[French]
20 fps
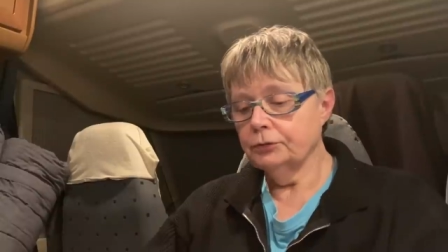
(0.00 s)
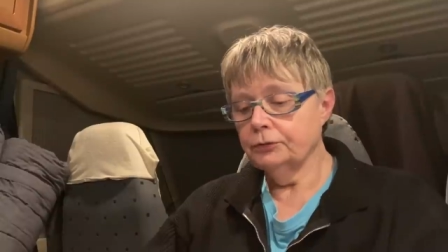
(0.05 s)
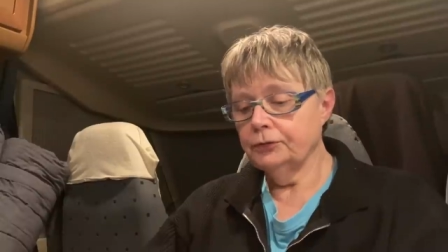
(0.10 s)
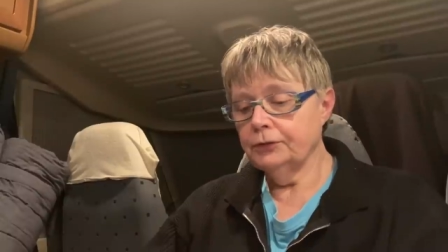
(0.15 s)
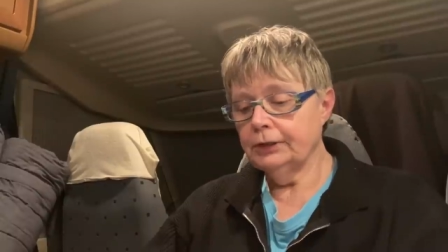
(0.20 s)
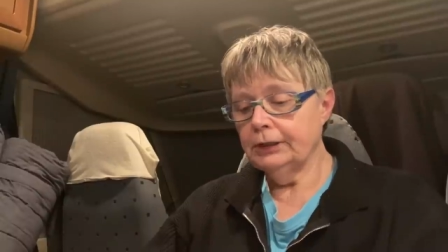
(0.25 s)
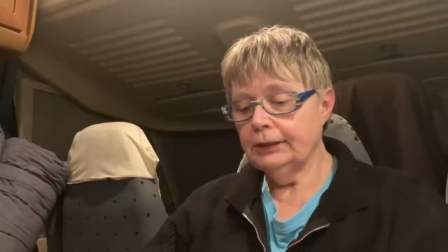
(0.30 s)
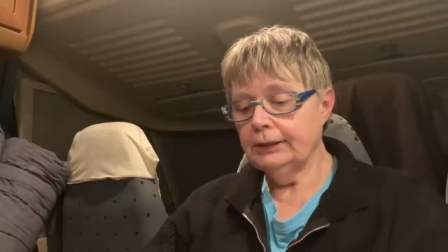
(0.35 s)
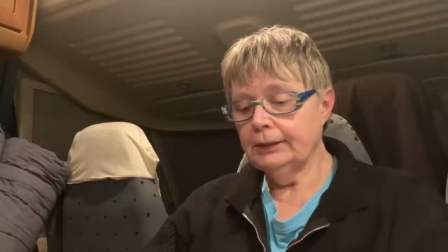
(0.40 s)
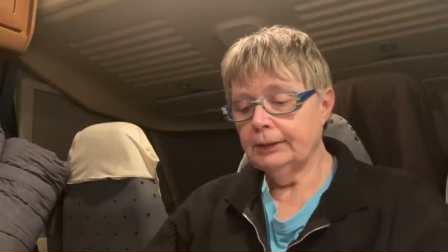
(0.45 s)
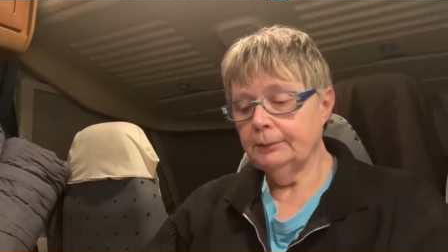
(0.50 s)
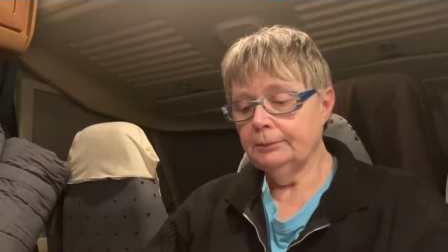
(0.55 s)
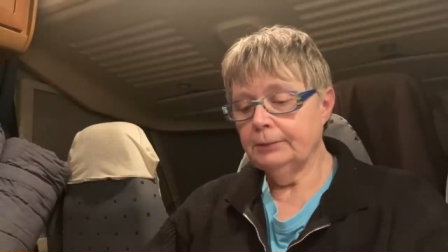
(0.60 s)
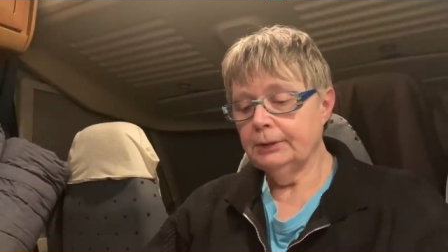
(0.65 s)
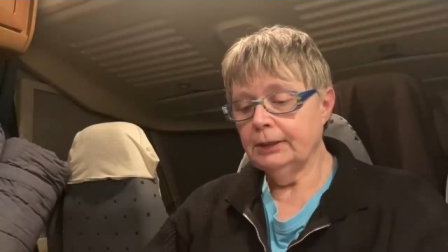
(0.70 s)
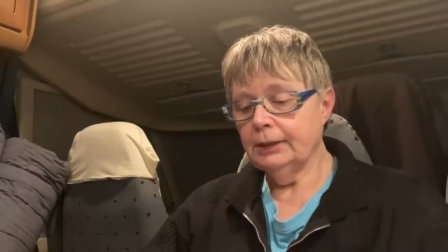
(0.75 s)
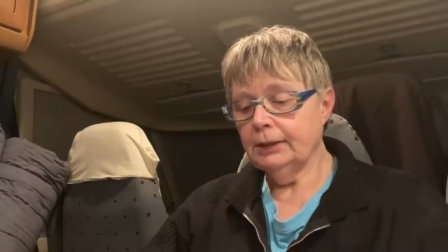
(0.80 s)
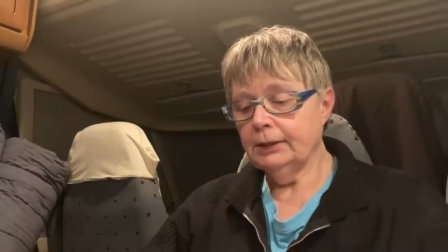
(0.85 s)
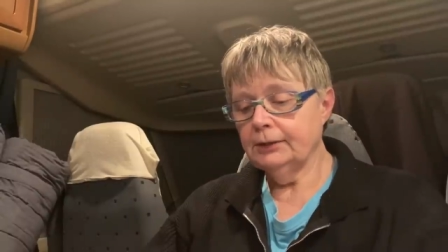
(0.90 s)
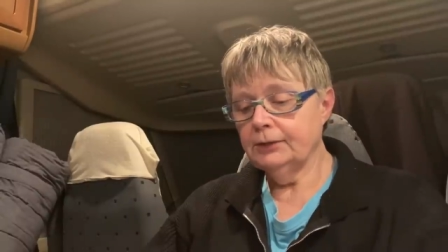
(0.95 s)
suis allée à
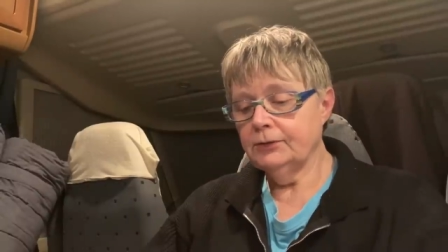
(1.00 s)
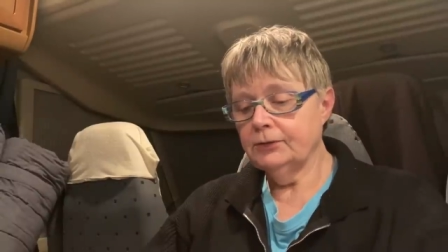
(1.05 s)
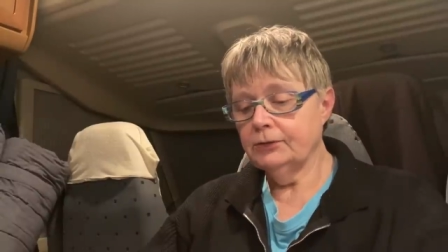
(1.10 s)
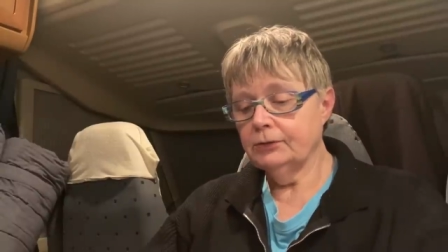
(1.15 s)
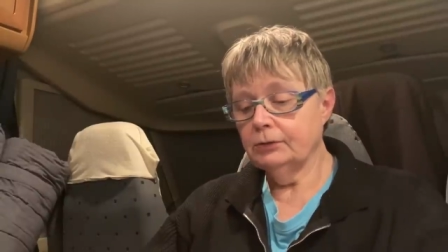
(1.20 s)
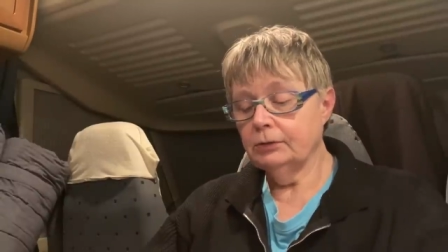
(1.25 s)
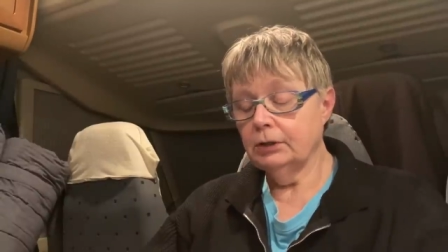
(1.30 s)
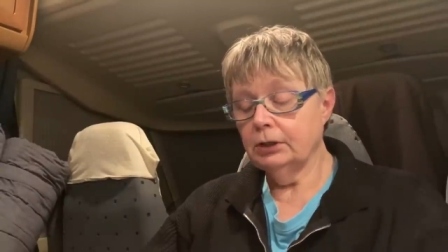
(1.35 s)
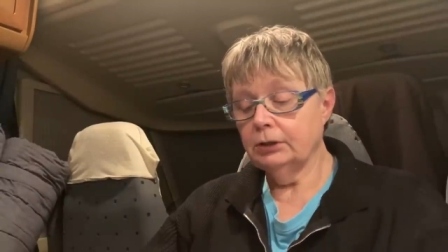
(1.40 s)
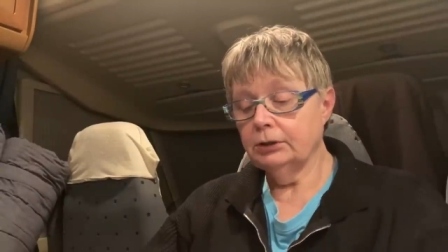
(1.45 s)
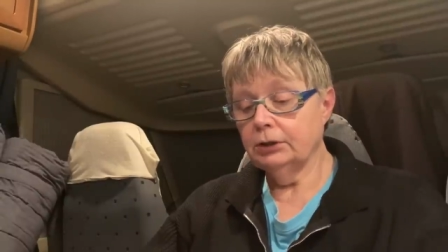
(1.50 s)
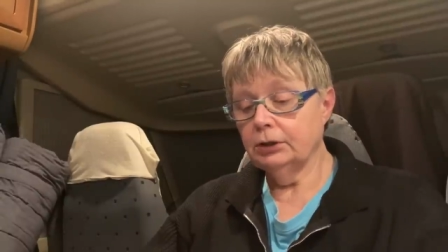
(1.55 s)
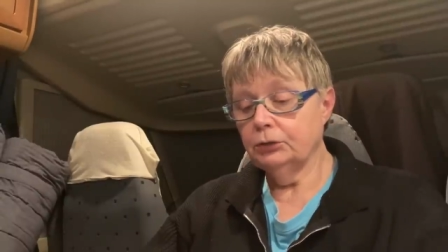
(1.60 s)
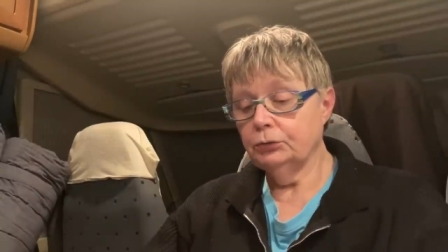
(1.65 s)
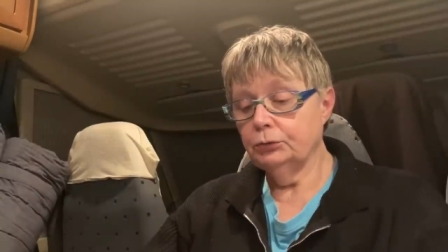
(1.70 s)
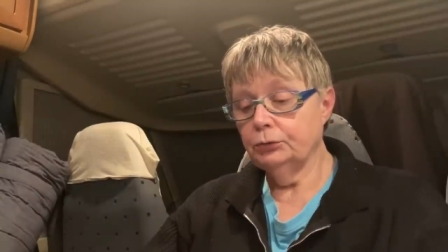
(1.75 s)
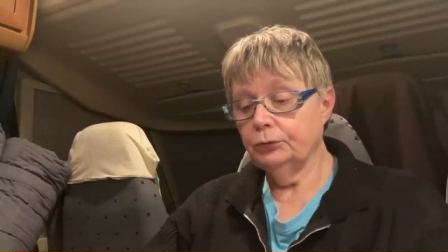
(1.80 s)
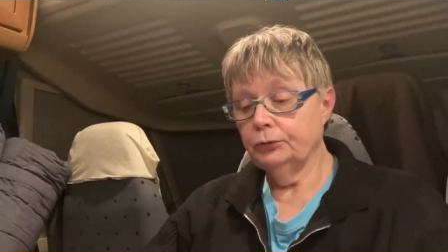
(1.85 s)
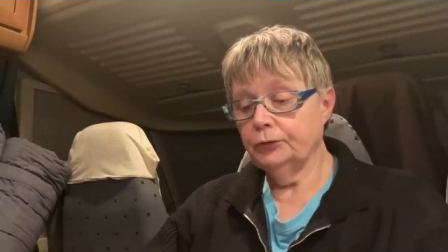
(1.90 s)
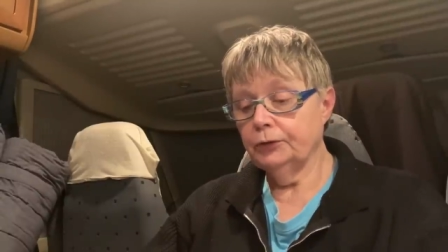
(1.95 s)
Biarritz là il y a
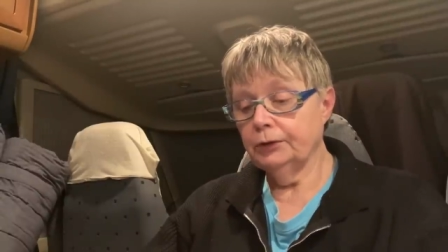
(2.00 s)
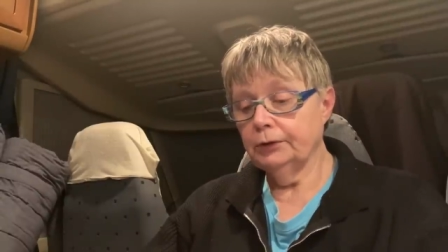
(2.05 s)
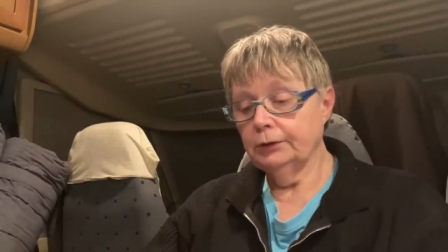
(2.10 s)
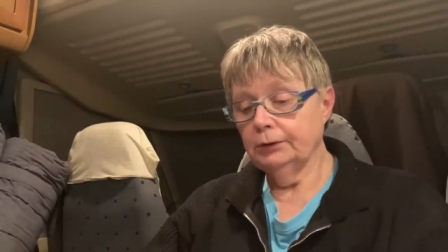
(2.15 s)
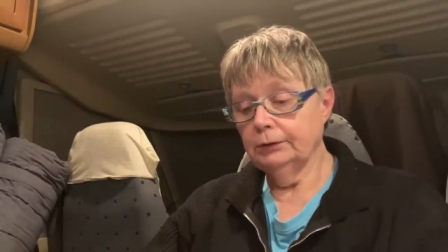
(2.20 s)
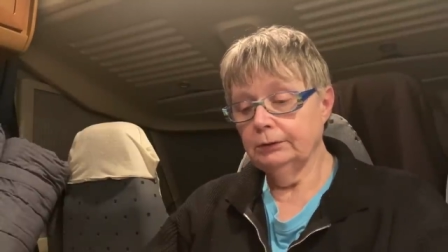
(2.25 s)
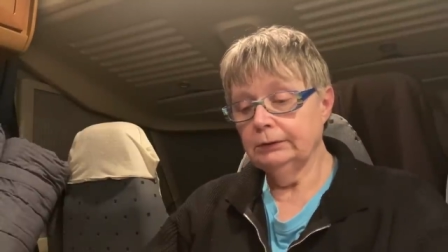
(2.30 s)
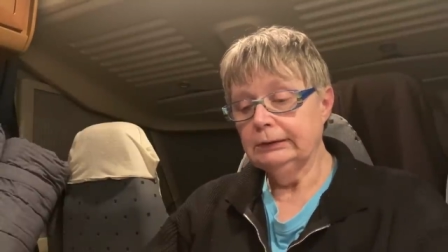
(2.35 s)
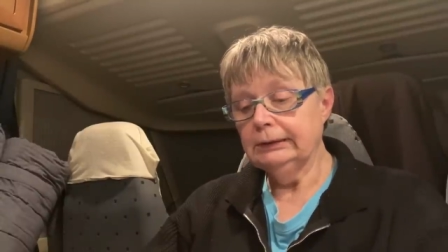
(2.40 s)
deux ans.